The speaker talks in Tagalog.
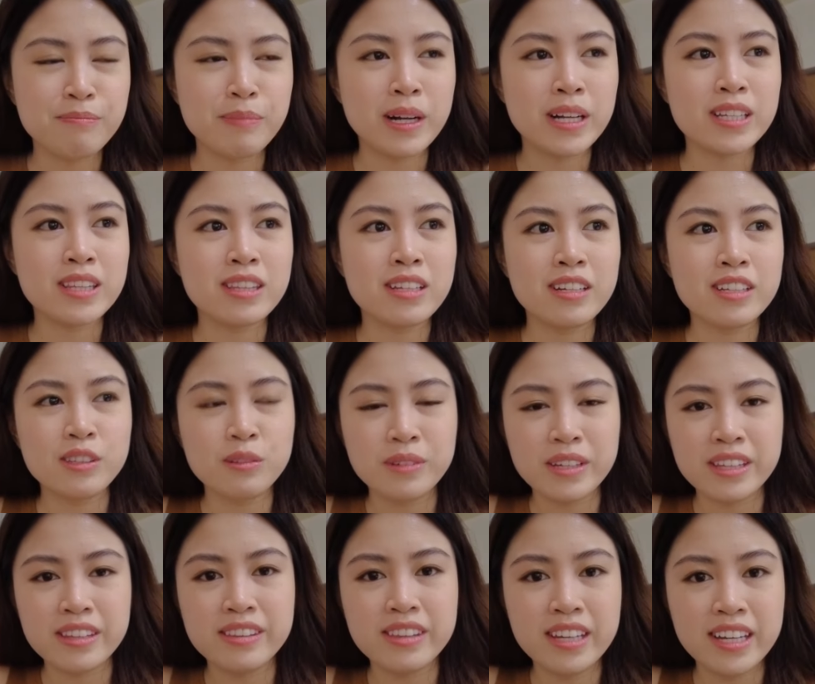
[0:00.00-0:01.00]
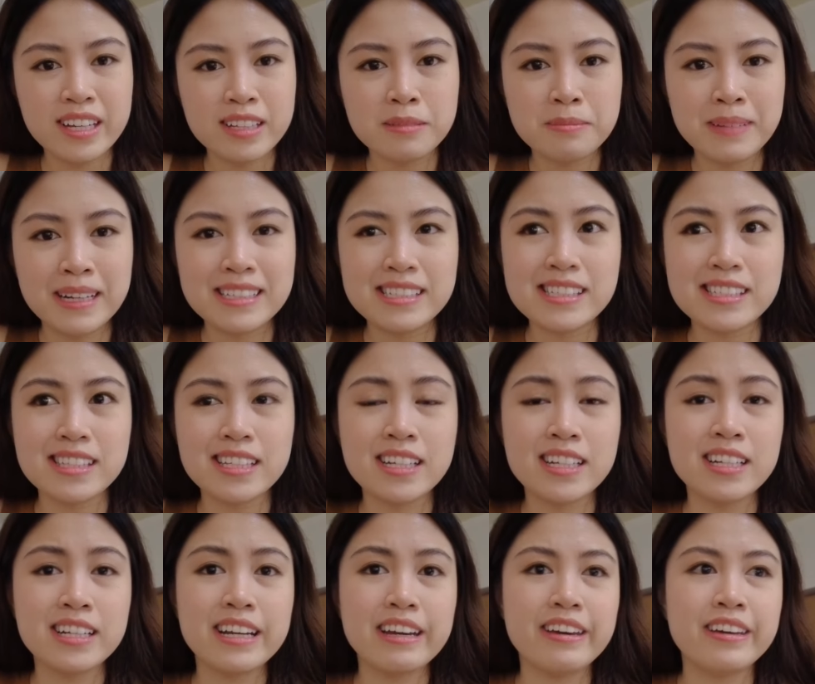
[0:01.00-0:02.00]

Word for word: we've partnered with Ticketmaster